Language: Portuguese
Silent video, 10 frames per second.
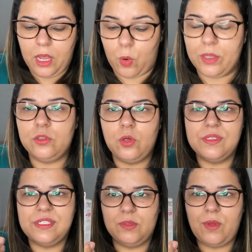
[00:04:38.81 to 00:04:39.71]
Quando eu estou
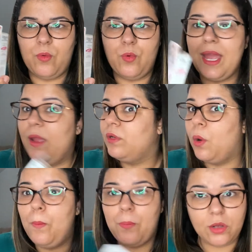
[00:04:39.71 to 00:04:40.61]
usando a unha, eu
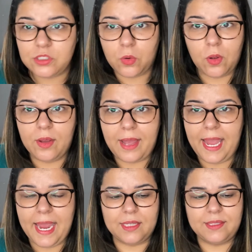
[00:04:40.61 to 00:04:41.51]
não posso
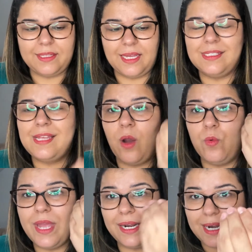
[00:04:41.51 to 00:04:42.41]
colocar ela, tá? Tem que ser a
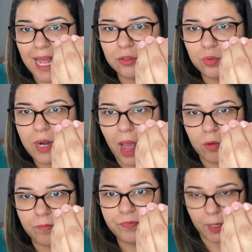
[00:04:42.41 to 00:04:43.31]
unha
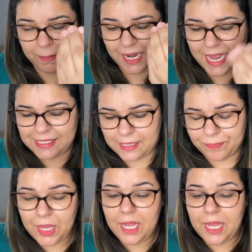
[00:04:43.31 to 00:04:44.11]
natural, beleza?